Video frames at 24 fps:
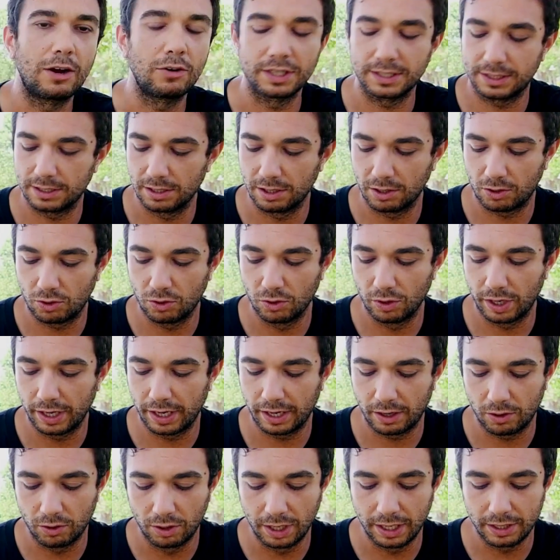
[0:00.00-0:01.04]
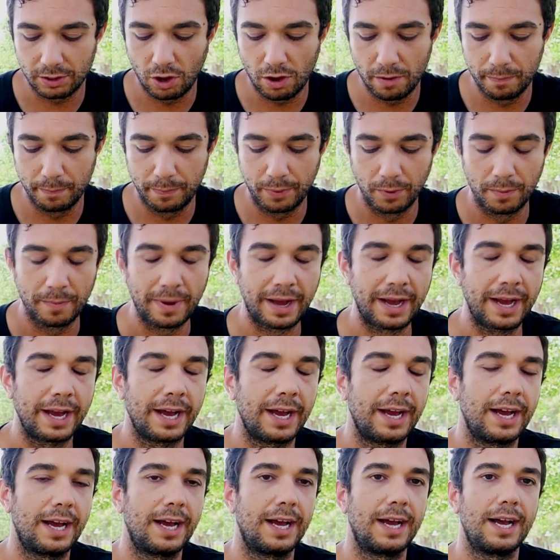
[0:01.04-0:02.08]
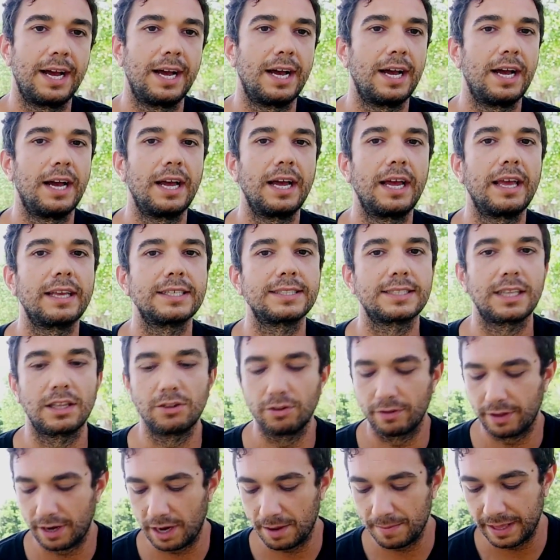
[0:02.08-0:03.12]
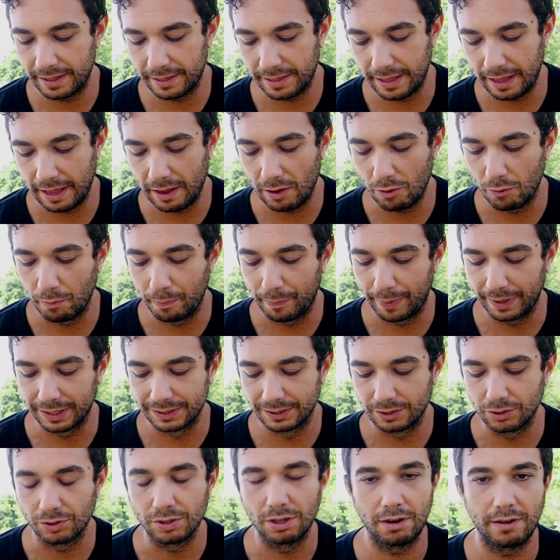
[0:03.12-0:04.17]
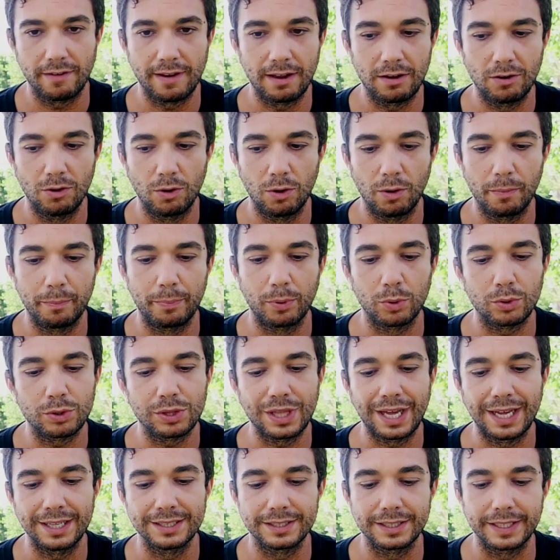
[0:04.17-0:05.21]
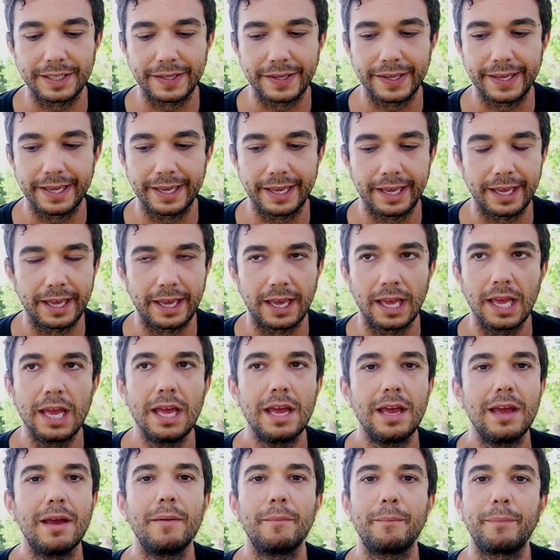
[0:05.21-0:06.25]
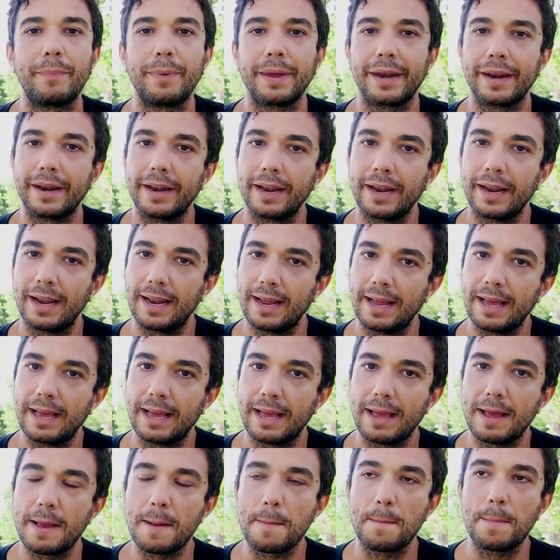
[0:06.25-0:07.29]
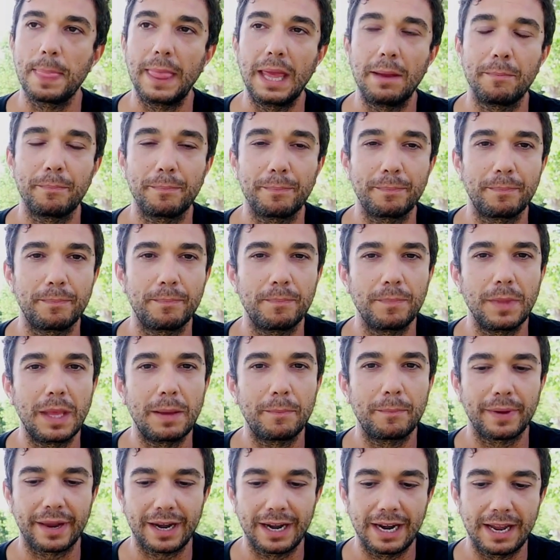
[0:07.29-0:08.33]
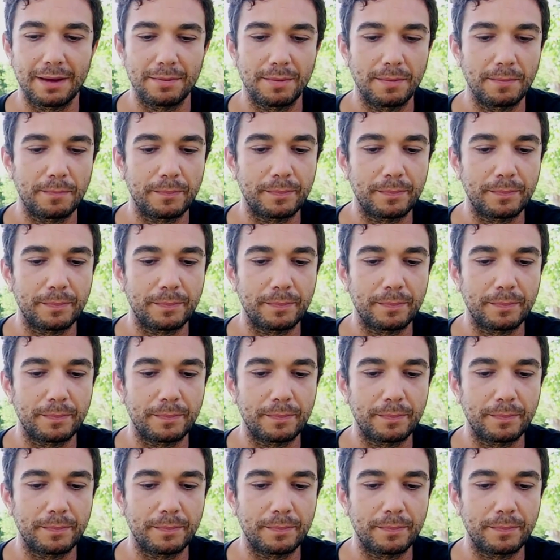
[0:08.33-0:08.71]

Ho iniziato a correre con le Tompo ma è stato veramente un passo di livello importante per, eh, per, la,